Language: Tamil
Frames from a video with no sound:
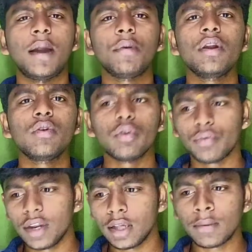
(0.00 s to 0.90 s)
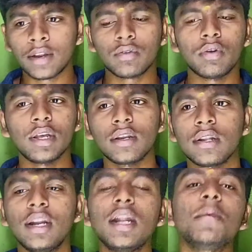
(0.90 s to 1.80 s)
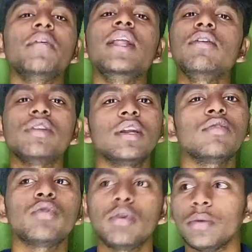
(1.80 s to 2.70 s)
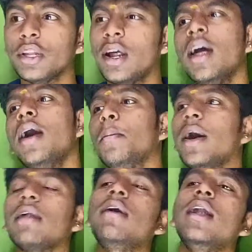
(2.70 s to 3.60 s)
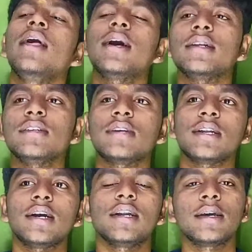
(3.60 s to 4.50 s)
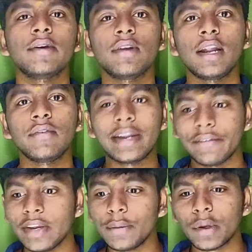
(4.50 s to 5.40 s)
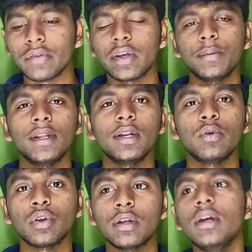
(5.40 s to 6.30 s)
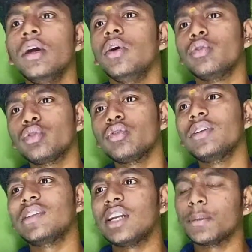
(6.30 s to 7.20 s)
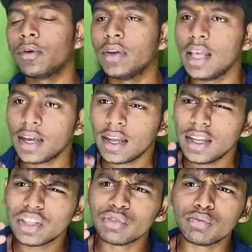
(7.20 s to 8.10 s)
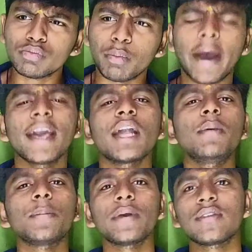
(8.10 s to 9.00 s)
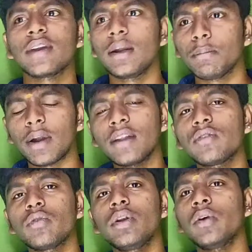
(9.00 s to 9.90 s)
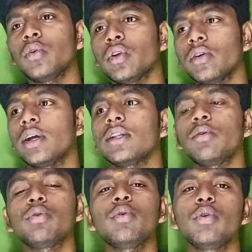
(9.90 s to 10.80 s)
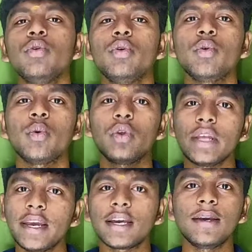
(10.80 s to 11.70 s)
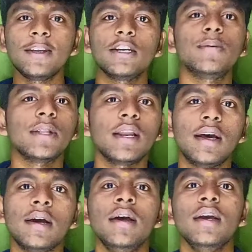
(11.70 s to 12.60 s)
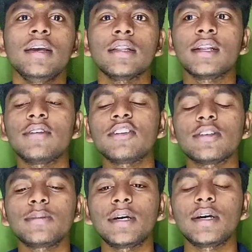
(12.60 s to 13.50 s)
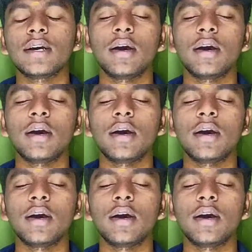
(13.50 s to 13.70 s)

அப்படின்ற ஒரு ஃபீலிங் மனசுக்குள்ள இருந்தாலும் நம்ம வெளியே வந்து என்ன சொல்லுவோம் அப்படின்னா பரவாயில்ல அஜய் சாருக்காக நான் எவ்வளவு நாள் வேணா வெயிட் பண்ணுவேன் அப்படின்ற ஒரு சுச்சுவேஷன்ல நம்ம வெளியே பயங்கரமா பேசினாலும் மனசுக்குள்ள ஒரு அந்த ஒரு ஒரு இயக்கம் இருக்கு பாத்தீங்களா இத்தனை வருஷமா